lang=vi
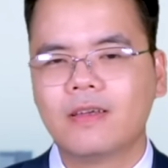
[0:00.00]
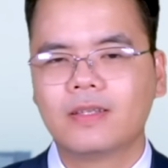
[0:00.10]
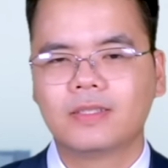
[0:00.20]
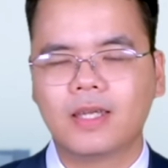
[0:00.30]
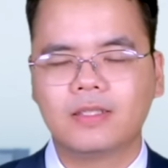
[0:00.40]

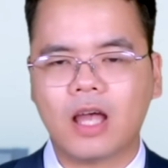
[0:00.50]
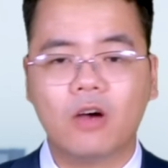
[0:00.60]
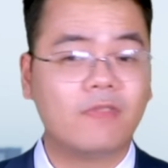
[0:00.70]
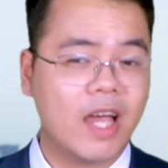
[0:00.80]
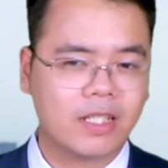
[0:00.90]
Xin chào
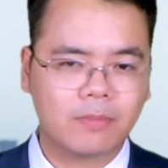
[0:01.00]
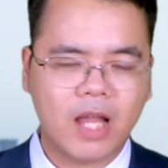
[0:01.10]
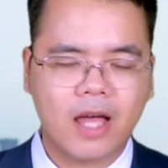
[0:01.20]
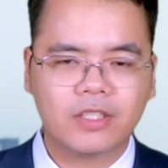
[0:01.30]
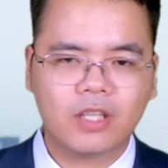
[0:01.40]
và hẹn gặp
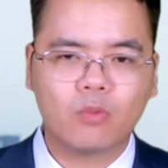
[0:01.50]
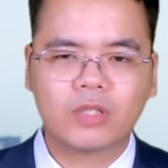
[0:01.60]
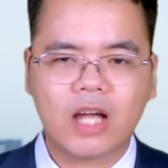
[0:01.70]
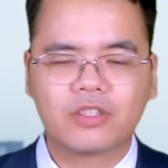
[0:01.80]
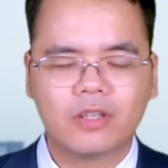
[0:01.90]
lại trong
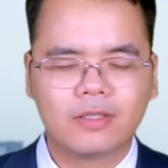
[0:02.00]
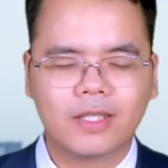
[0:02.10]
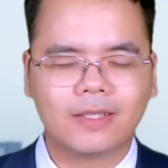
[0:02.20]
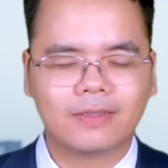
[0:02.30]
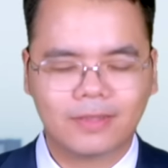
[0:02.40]
các chương
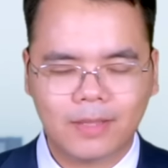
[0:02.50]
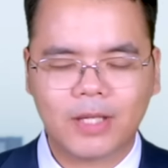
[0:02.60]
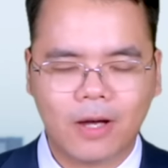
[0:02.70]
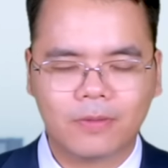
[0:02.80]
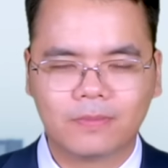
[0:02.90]
trình tiếp
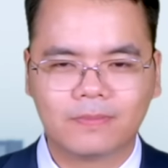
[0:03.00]
theo.